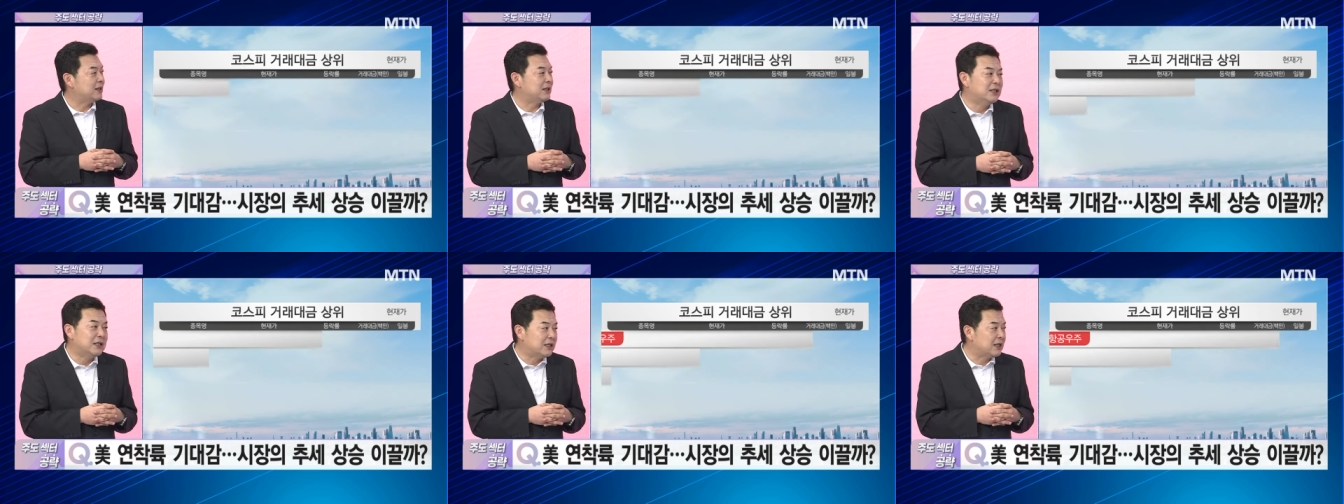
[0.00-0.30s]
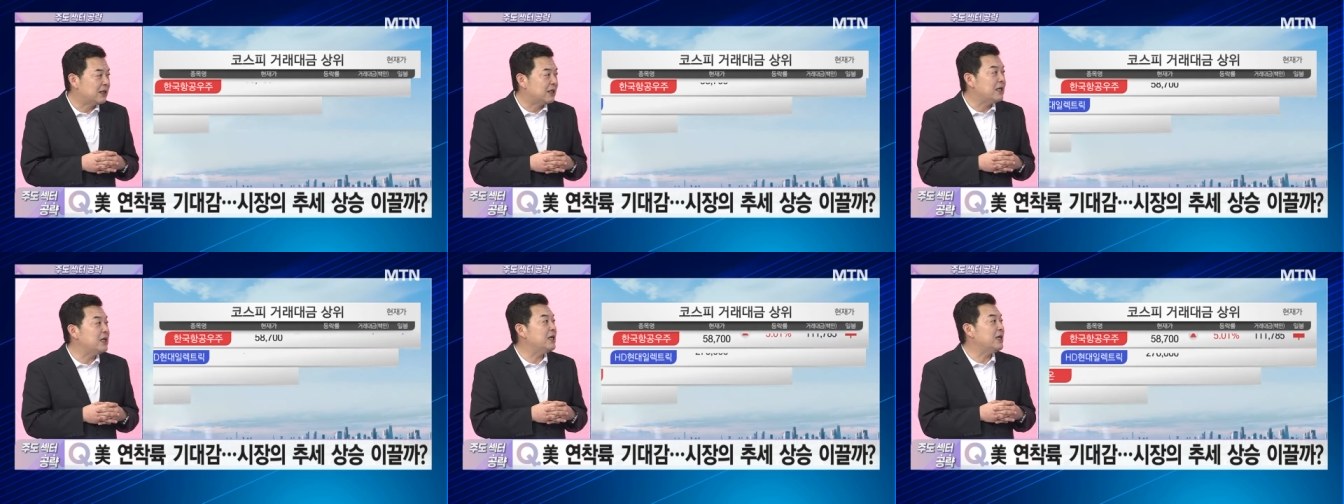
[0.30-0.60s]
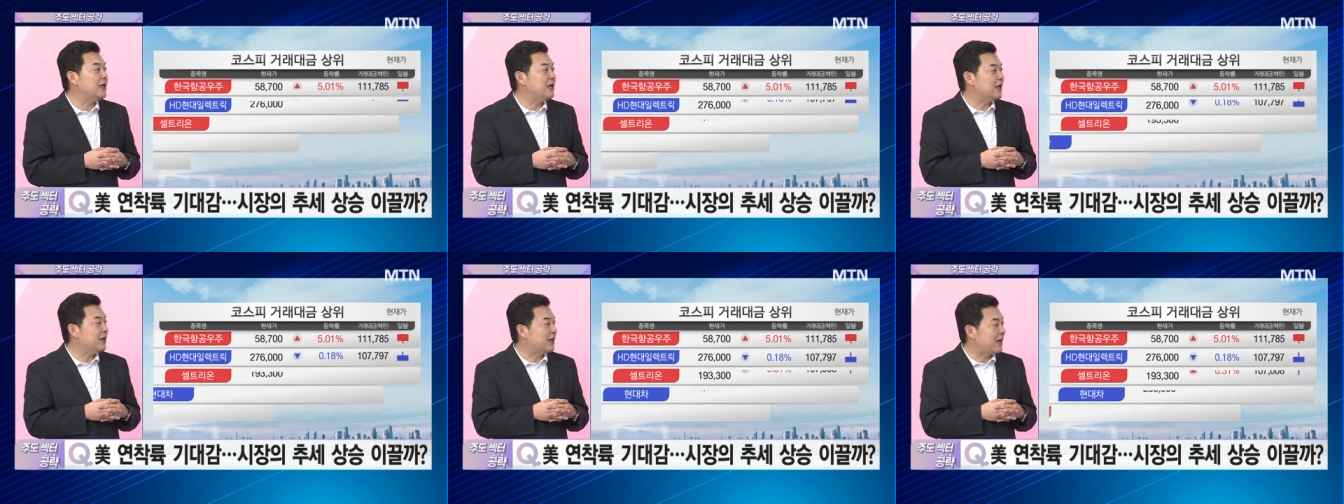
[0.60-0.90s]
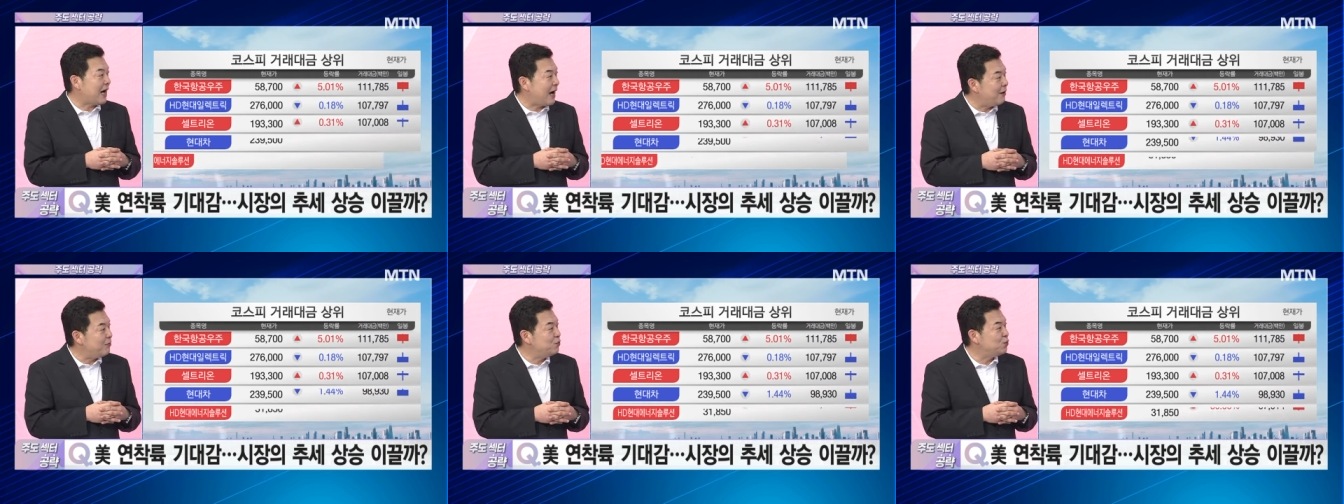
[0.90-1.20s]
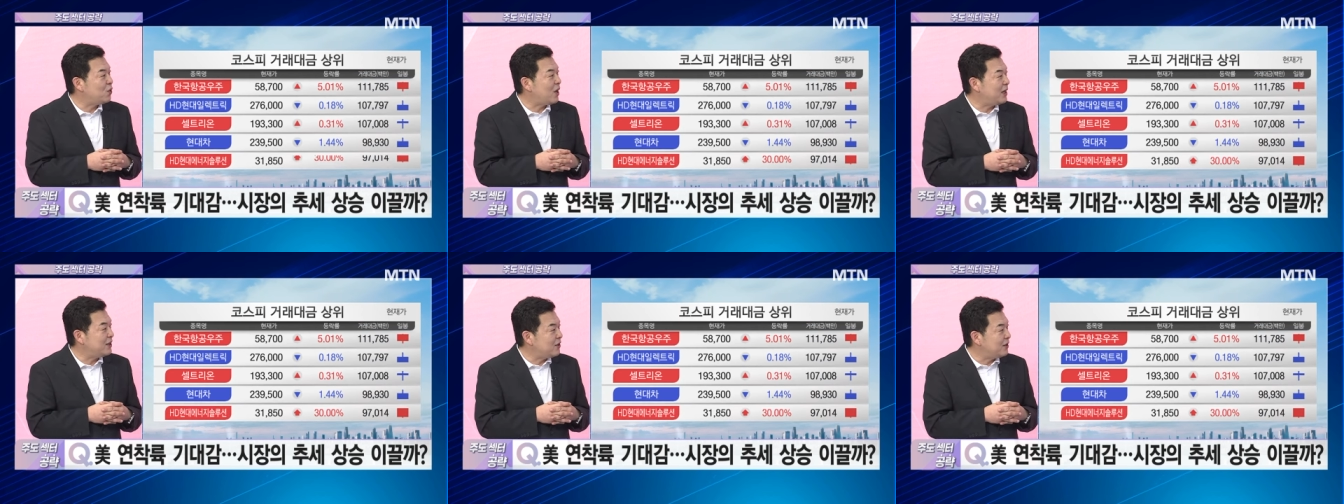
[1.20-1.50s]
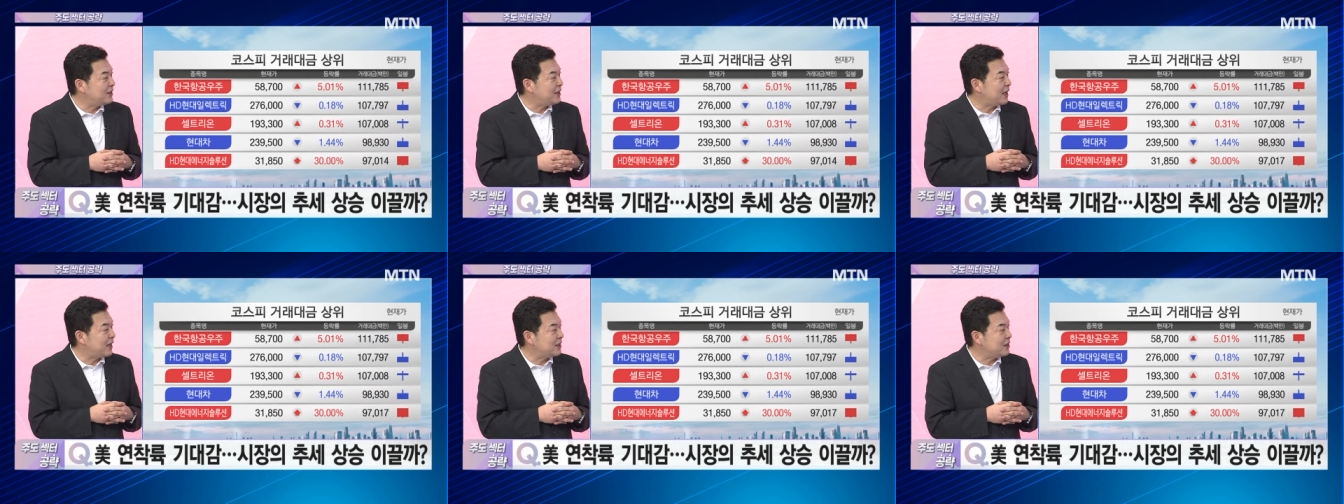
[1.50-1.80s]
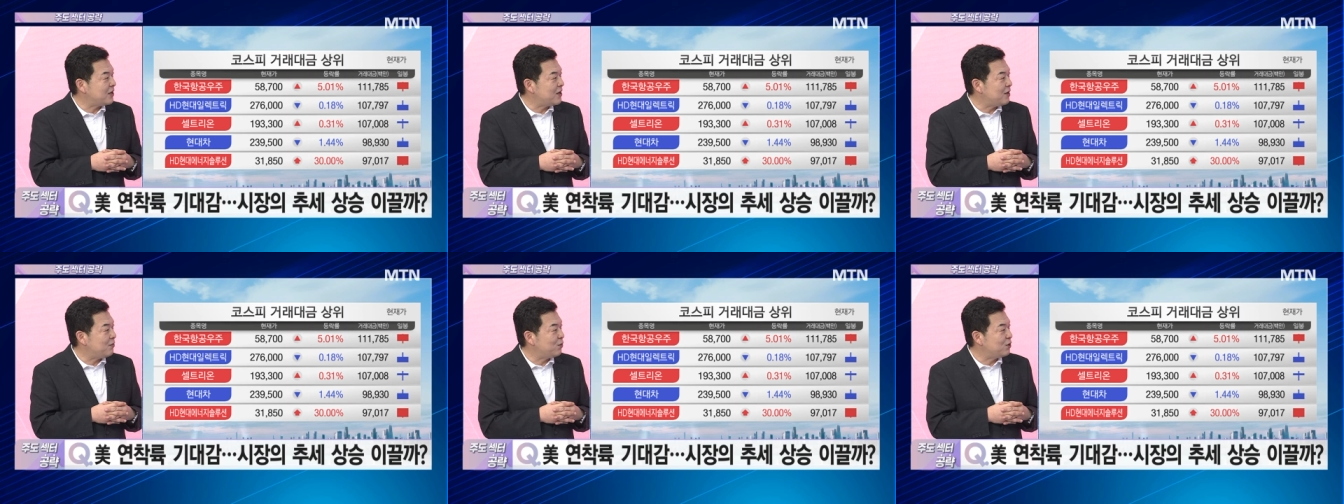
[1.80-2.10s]
극히 감소한
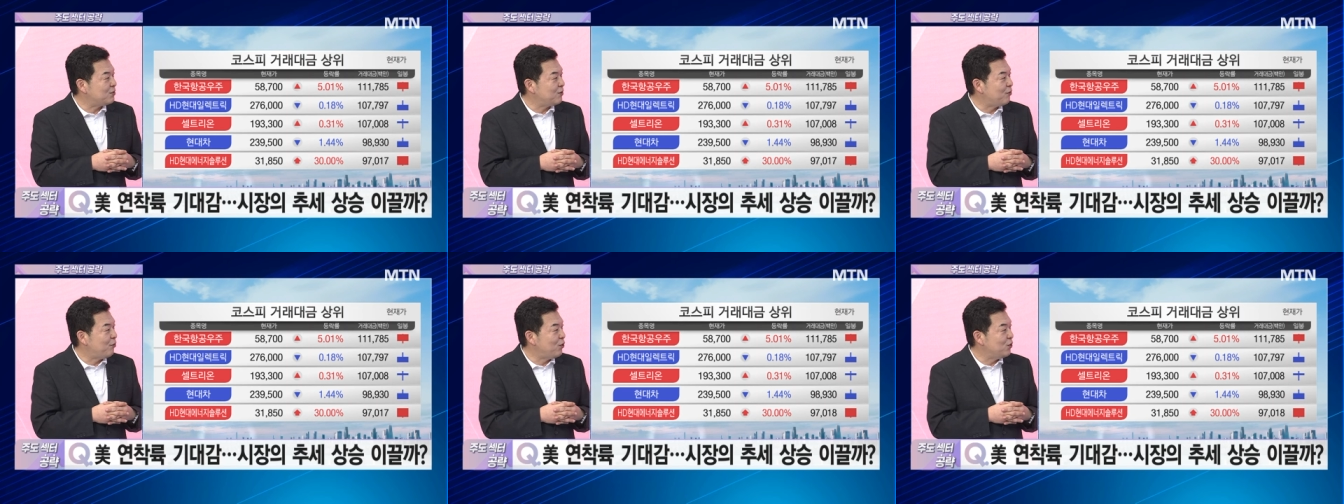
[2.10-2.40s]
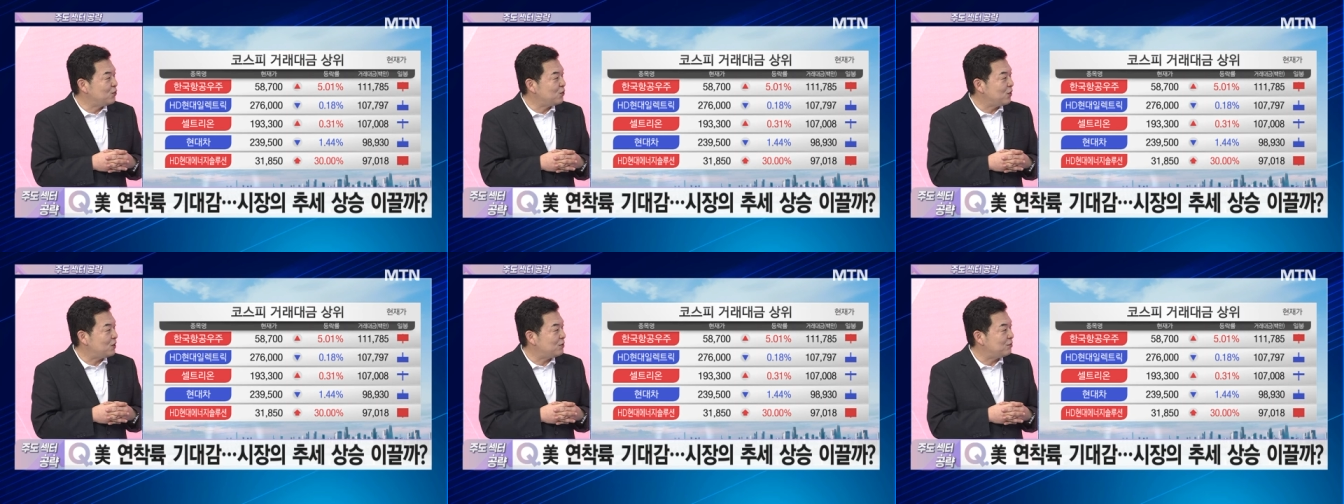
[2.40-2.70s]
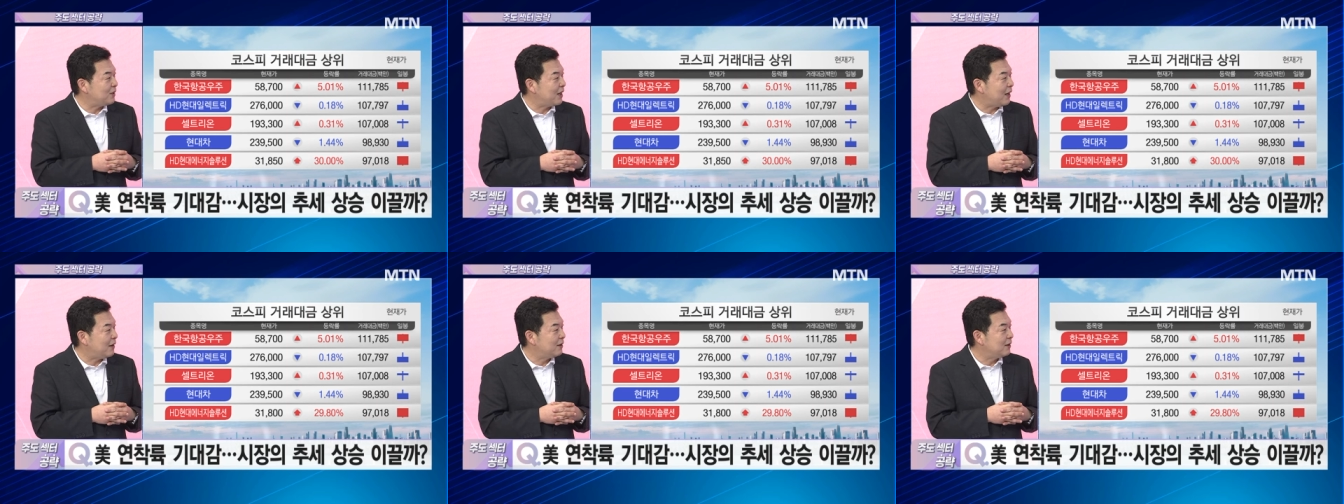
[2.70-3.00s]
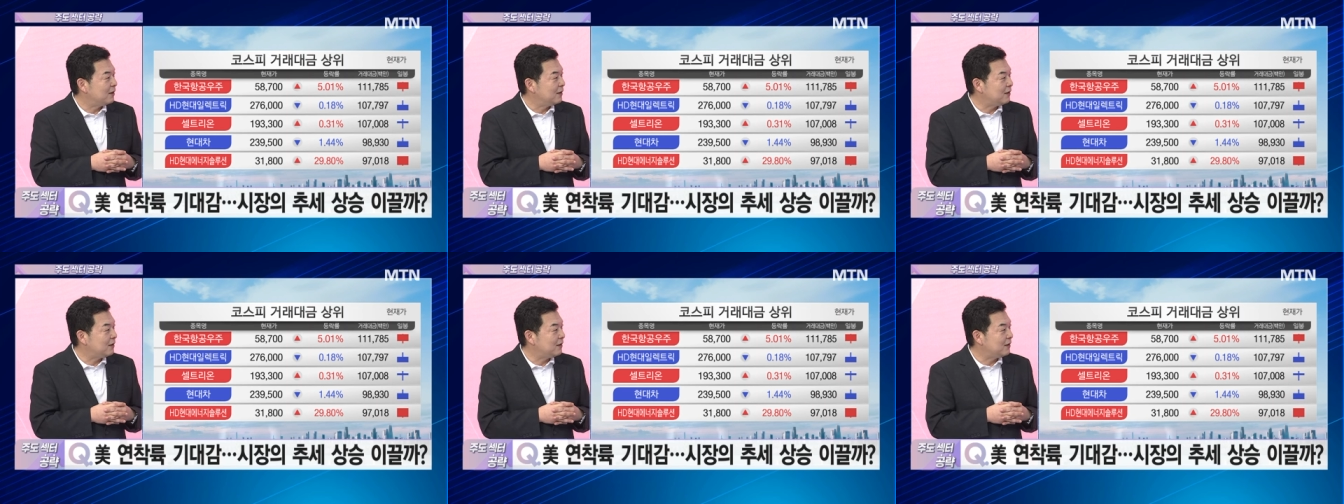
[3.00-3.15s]
현상에서의 모습을 보여주고 맞아요. 있습니다.